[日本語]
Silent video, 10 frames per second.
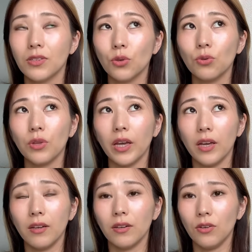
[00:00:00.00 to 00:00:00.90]
外
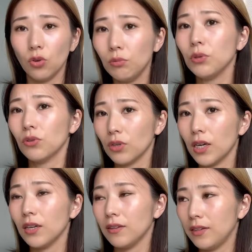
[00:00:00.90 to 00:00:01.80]
で飲むのと
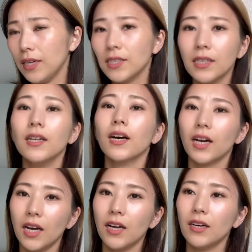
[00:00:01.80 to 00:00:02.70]
か大好きだか
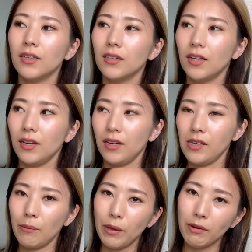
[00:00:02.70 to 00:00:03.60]
ら
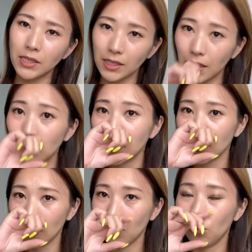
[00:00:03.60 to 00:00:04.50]
やめはしないです
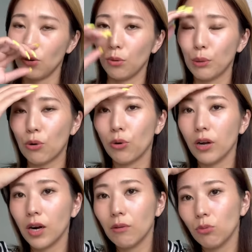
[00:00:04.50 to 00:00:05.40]
けど、まあ、これ
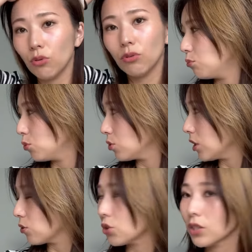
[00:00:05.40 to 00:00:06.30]
からももう
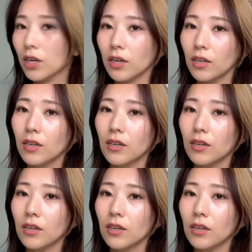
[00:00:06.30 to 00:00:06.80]
ちゃんとしっかり